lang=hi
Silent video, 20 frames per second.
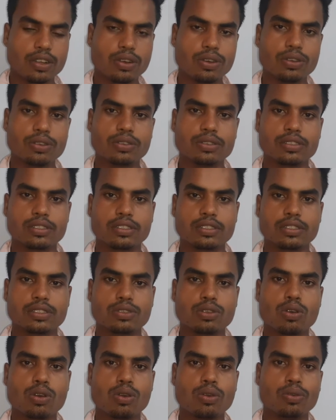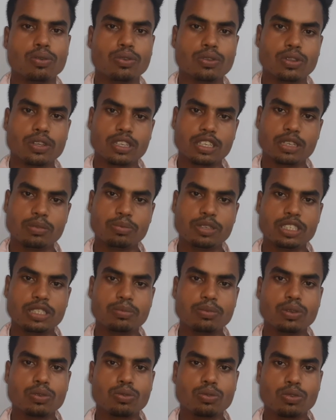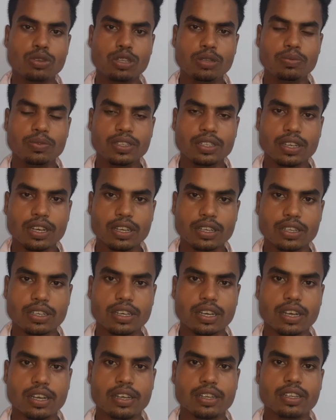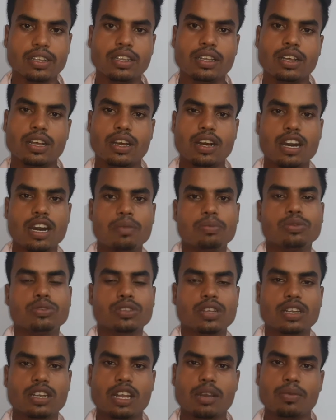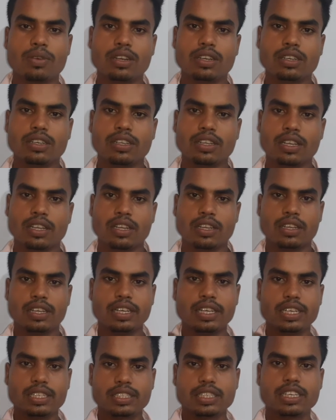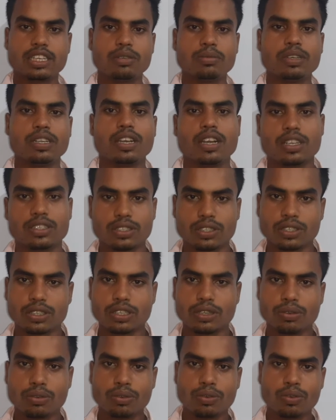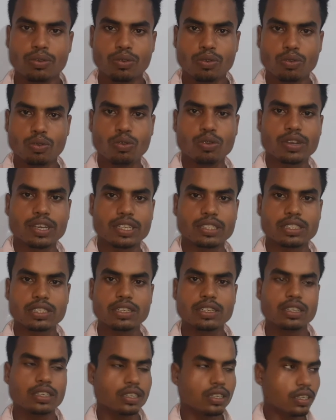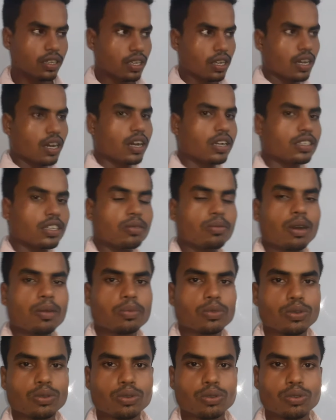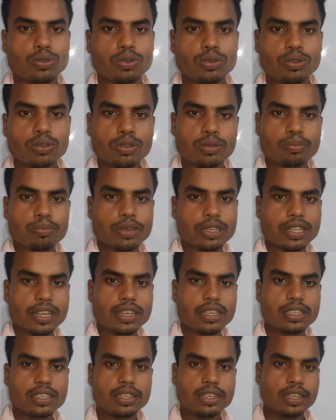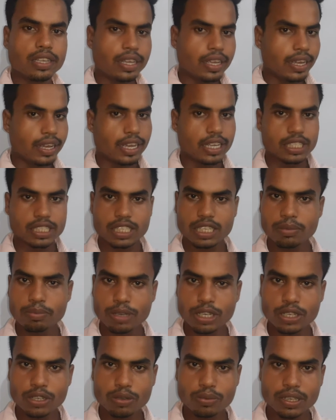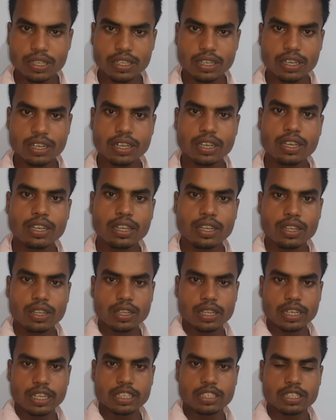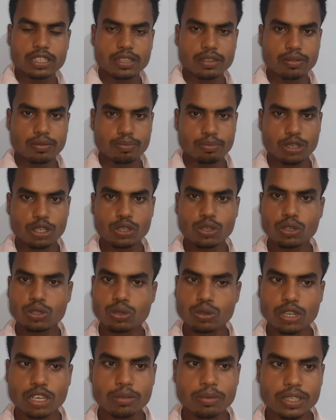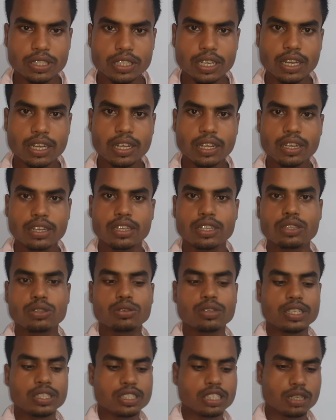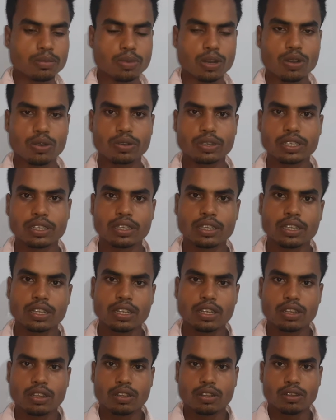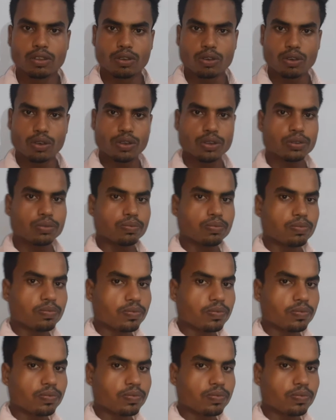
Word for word: और सौ के बीच में कोई भी अंक का आप उसका टेबल एक सेकेंड में निकाल सकते हो वो कैसे आज हम आप लोगों को बताएंगे स्किप वीडियो मत करना वीडियो छोड़कर मत जाना नहीं तो नहीं सीख पाओगे और